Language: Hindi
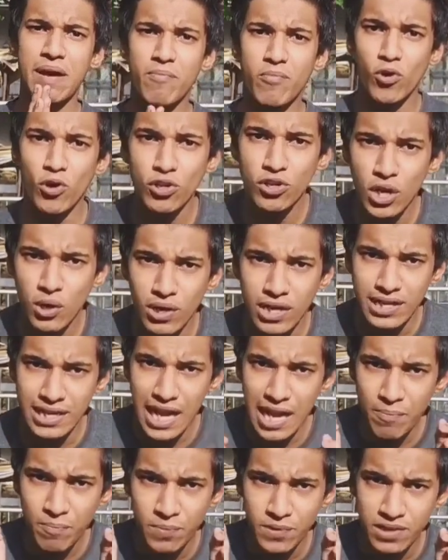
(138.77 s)
मैं बोल रहा हूँ अगर
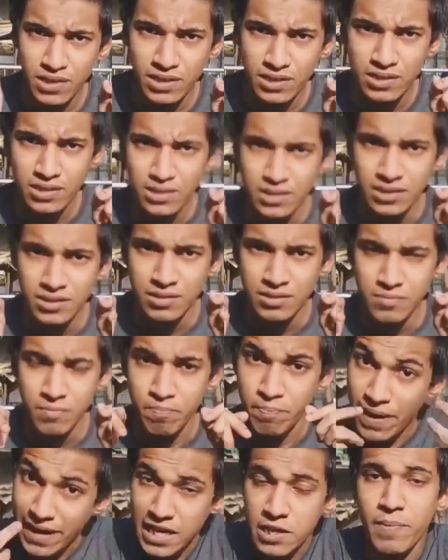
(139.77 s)
आप
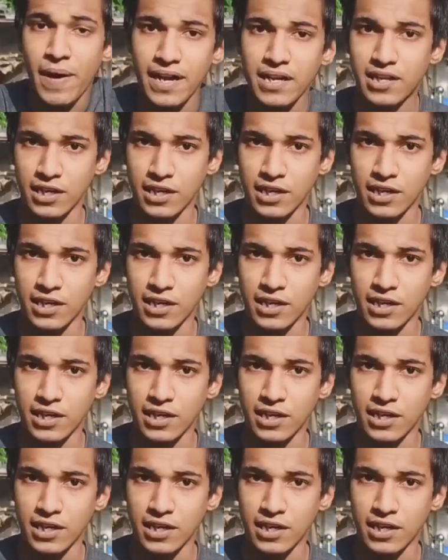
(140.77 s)
पहली बार